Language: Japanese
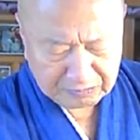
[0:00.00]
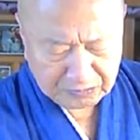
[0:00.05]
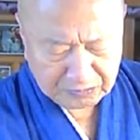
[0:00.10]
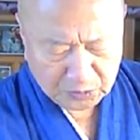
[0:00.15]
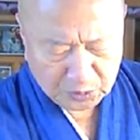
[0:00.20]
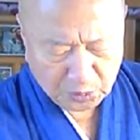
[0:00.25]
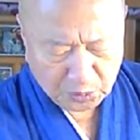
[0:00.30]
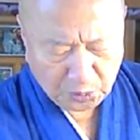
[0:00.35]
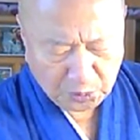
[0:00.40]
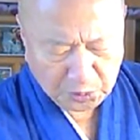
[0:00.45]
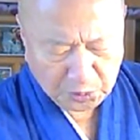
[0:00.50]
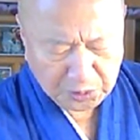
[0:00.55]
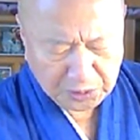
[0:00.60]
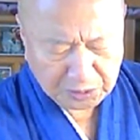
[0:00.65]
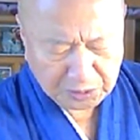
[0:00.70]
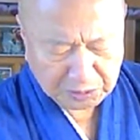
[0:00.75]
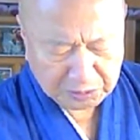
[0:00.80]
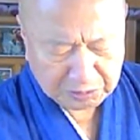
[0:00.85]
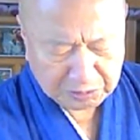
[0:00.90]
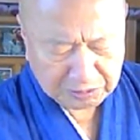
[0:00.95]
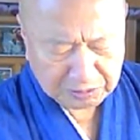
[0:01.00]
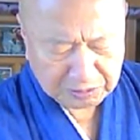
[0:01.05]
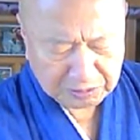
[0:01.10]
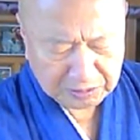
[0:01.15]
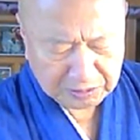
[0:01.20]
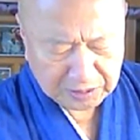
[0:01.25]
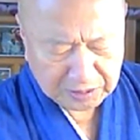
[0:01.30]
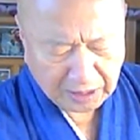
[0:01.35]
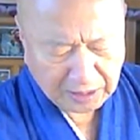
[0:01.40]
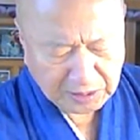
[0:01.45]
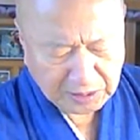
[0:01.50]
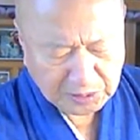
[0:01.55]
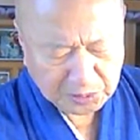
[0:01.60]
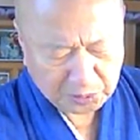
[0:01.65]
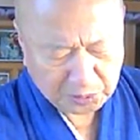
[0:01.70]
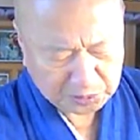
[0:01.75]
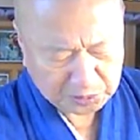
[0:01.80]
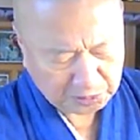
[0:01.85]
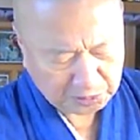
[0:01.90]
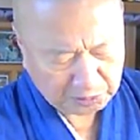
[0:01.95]
どういう一句最
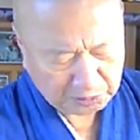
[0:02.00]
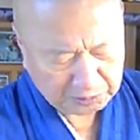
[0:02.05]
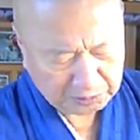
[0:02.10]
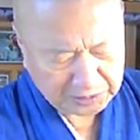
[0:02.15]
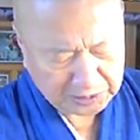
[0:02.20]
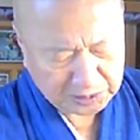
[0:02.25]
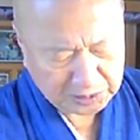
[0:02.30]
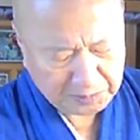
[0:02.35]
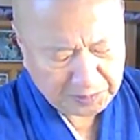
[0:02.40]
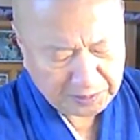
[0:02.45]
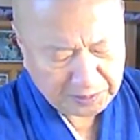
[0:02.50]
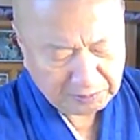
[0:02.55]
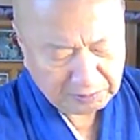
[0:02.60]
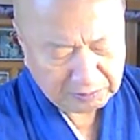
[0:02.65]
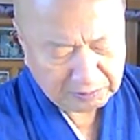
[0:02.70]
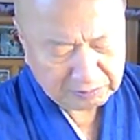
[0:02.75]
上場、一番